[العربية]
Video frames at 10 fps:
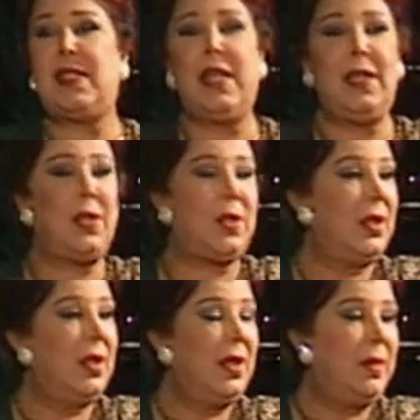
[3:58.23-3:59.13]
تايلور
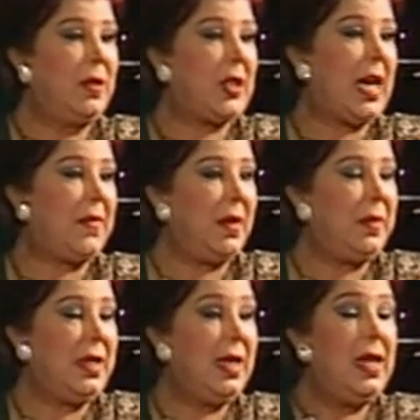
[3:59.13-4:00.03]
مش عارفه
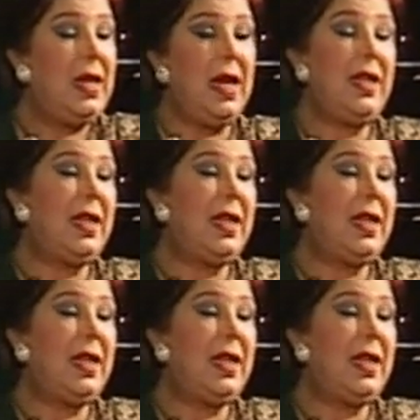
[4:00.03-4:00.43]
مين انا